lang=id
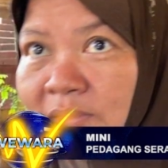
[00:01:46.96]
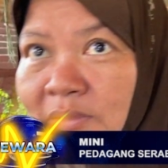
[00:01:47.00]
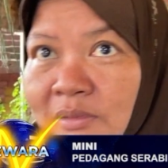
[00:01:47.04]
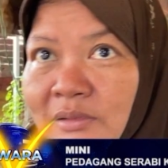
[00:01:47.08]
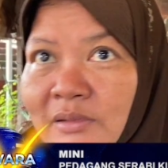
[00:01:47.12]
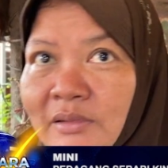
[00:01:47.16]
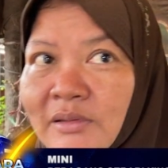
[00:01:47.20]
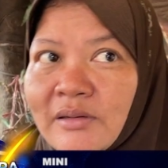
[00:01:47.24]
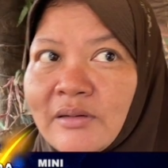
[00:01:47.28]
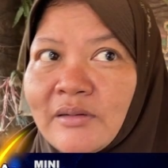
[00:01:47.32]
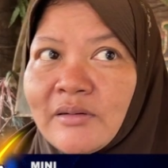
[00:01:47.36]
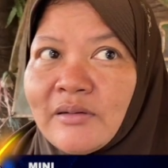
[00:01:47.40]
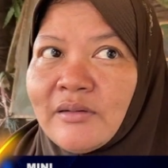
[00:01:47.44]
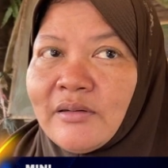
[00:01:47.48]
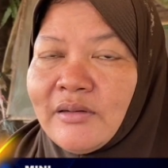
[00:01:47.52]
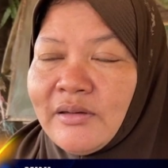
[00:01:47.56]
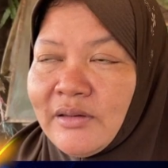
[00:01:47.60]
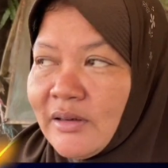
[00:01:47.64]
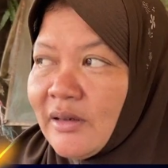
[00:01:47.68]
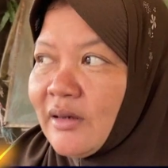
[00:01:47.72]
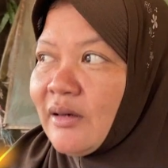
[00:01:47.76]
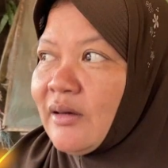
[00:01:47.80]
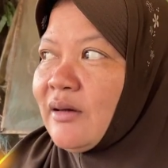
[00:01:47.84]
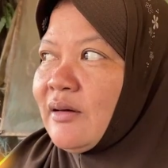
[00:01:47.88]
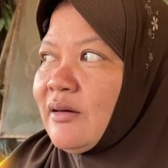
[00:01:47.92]
ini ya
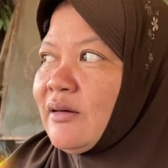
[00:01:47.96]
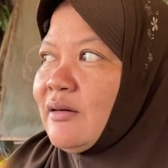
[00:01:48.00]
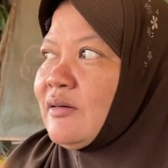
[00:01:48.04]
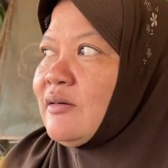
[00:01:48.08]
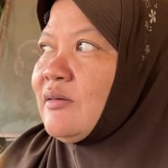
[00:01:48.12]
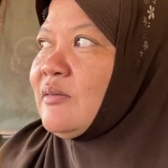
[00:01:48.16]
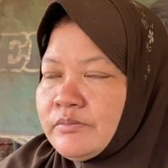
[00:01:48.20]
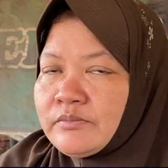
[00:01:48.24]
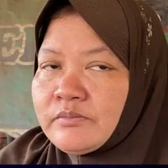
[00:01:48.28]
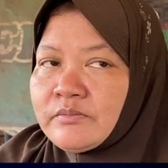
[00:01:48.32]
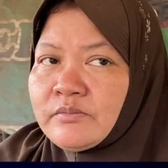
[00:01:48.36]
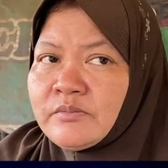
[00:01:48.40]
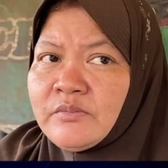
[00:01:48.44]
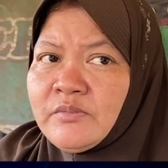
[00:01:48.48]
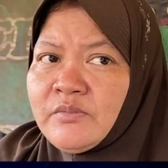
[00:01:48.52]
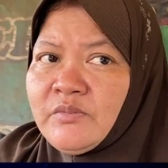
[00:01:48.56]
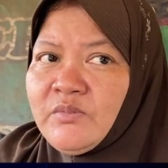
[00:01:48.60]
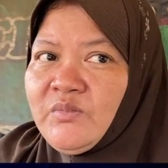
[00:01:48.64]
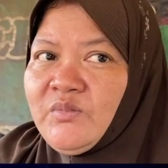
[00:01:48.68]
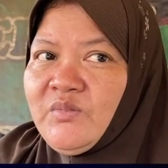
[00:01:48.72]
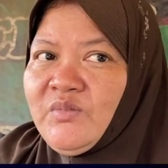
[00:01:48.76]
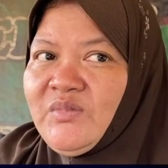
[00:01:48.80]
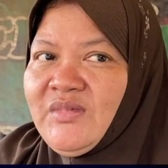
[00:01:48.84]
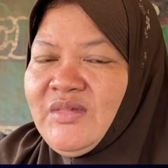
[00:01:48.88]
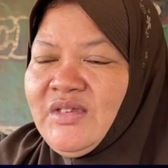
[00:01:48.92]
iya ini
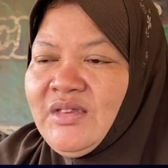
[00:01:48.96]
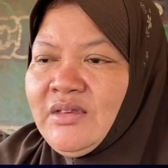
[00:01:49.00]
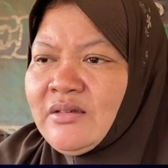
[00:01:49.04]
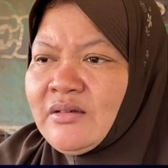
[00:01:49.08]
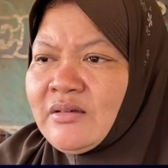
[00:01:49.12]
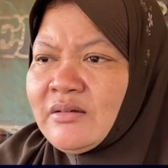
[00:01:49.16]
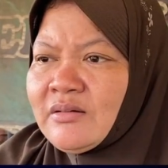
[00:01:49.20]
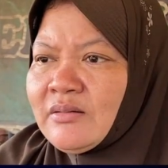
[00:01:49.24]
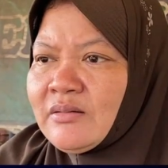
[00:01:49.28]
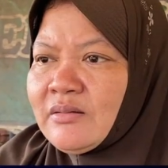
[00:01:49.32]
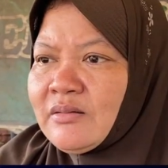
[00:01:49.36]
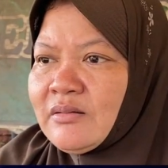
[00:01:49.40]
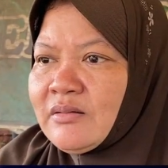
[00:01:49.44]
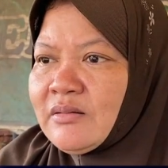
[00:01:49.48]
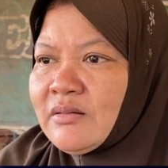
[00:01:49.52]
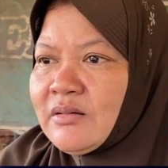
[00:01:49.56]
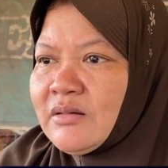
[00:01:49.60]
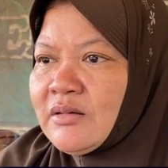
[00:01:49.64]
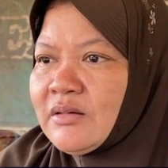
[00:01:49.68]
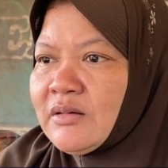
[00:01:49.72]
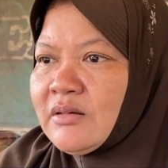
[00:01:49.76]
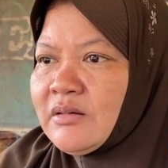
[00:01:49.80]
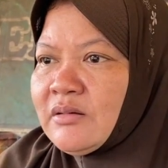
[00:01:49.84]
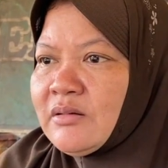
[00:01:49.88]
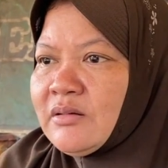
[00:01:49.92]
bedanya kayak
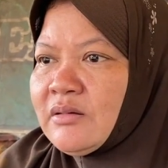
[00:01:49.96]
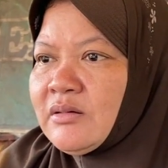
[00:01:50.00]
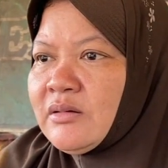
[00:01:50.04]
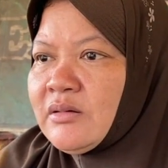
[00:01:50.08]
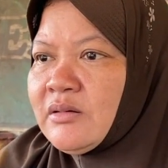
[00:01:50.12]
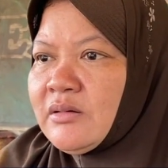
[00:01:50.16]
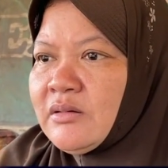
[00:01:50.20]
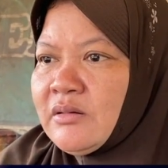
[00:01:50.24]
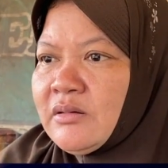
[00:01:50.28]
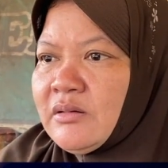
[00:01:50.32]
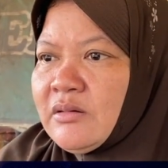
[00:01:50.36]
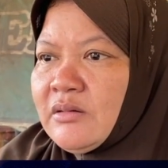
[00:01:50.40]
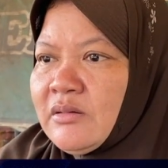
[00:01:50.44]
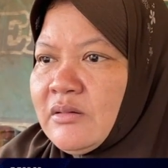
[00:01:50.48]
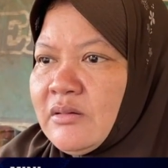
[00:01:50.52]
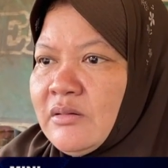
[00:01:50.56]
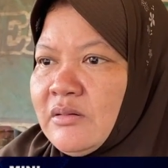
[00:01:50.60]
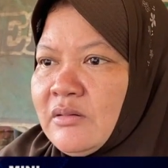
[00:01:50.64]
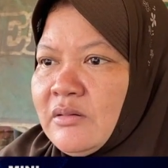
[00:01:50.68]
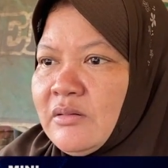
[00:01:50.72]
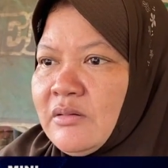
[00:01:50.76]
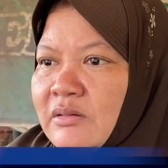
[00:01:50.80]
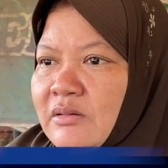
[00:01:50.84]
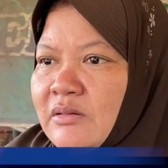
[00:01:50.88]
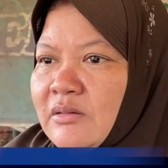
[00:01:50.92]
eh, serabi
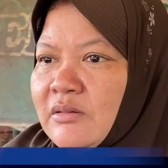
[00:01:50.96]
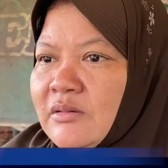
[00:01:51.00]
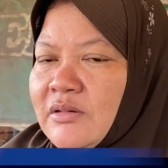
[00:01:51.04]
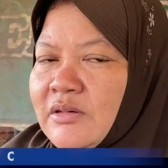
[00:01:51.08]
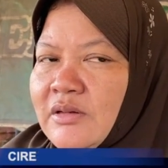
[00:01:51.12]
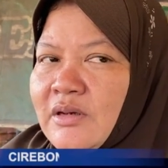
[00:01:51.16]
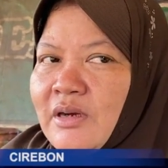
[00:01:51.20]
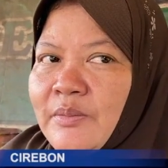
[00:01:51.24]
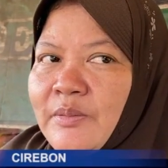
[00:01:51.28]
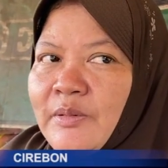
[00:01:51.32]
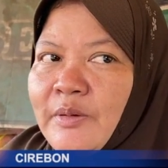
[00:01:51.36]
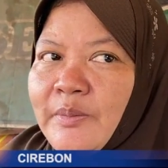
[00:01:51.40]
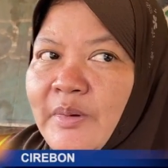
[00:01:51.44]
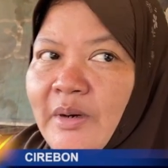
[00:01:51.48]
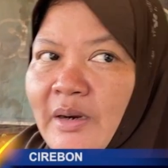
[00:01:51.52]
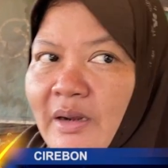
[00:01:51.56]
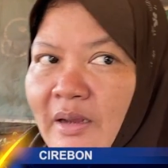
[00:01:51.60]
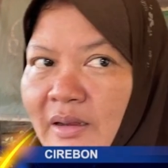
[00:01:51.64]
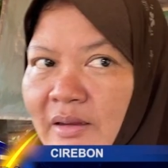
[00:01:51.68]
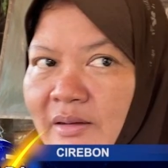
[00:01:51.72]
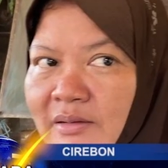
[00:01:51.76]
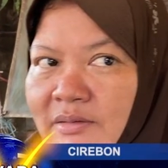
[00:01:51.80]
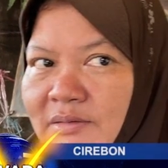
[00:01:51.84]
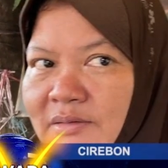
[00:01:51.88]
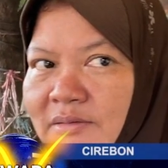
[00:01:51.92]
yang serabi oh,
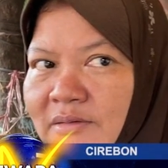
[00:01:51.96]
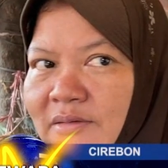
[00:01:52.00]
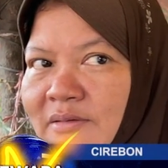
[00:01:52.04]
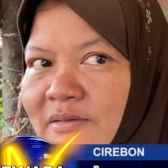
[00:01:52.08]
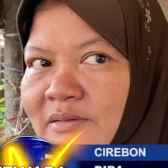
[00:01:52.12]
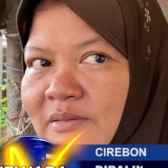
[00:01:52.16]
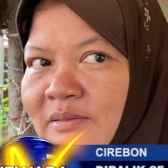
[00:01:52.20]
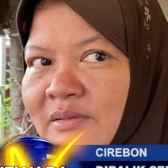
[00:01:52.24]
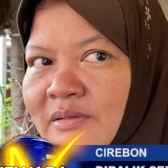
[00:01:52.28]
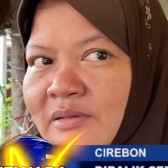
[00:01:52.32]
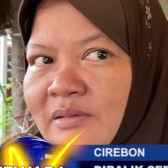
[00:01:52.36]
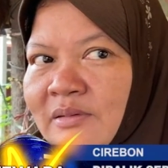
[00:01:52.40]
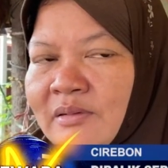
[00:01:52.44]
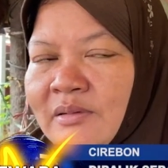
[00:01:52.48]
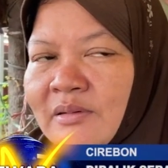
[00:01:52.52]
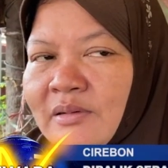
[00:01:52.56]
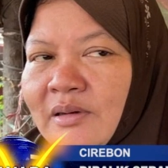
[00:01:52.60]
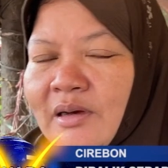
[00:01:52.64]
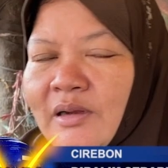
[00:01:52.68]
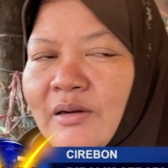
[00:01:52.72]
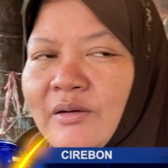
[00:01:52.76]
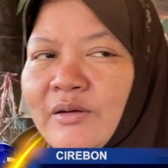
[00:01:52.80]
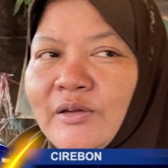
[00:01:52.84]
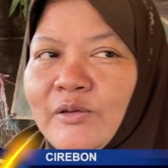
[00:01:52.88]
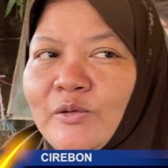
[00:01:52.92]
beras
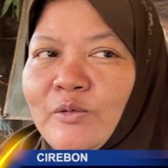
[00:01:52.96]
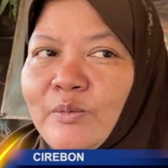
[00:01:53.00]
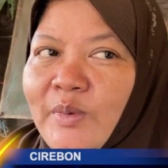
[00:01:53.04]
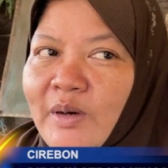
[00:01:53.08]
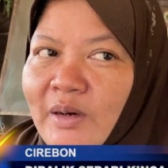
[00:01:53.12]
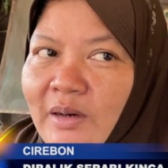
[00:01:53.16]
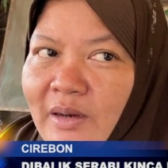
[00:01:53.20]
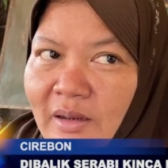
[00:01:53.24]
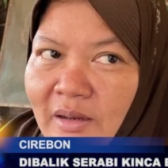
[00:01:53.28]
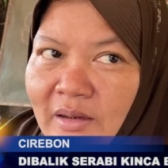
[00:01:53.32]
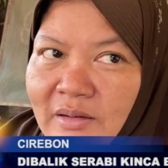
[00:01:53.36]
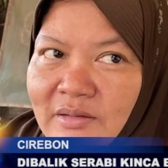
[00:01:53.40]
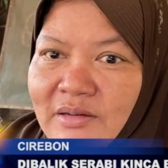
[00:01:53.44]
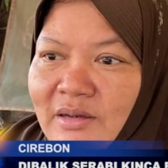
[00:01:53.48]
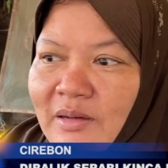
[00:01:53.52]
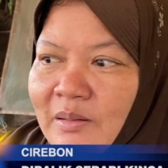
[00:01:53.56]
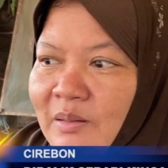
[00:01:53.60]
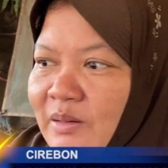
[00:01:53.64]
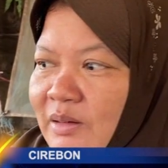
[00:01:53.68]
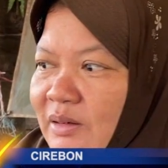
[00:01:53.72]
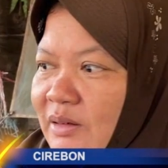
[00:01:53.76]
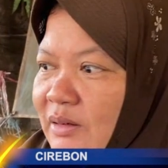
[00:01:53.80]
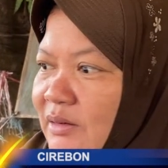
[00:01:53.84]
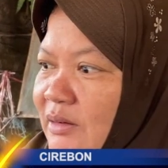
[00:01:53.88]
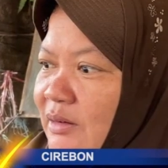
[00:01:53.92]
kalau itu beras kalau
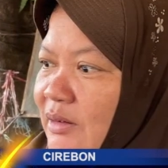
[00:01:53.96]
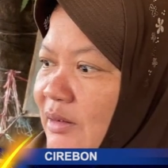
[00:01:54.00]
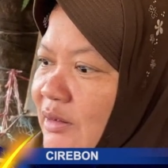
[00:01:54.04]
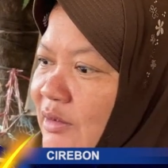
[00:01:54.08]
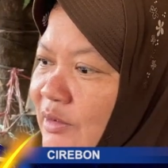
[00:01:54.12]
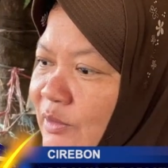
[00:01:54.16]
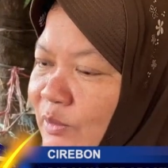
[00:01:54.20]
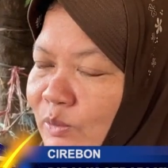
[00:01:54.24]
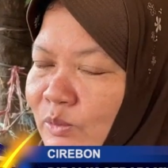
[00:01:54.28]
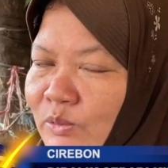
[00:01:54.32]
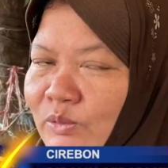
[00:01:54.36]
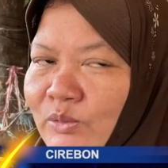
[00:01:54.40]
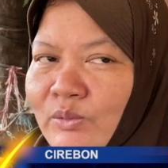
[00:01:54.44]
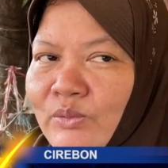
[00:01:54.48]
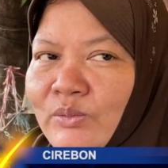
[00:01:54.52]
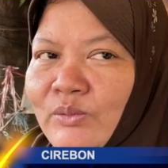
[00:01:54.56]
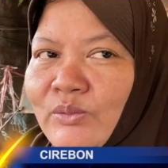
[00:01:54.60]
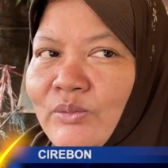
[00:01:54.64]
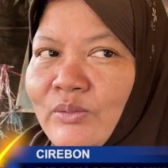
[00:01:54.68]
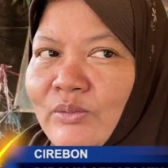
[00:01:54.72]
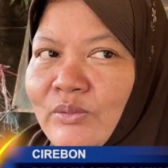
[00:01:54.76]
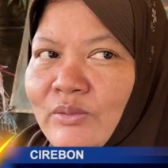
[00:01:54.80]
ini terigu